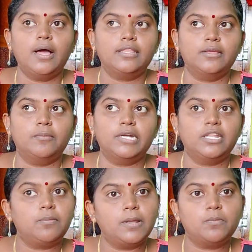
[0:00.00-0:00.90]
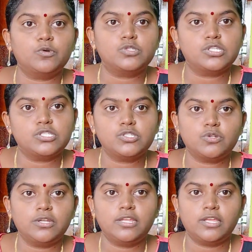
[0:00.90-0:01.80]
அந்த பட்டர்ஃப்ளை போசஸ்ன்னு
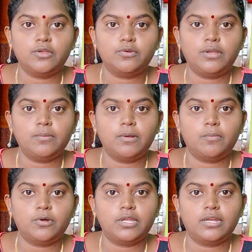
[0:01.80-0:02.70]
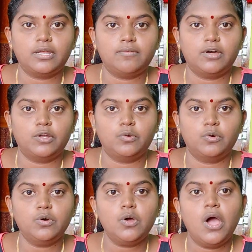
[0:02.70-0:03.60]
சொல்லி நீங்கள் யூடியூப்பில் போட்டிங்கன்னா வரும்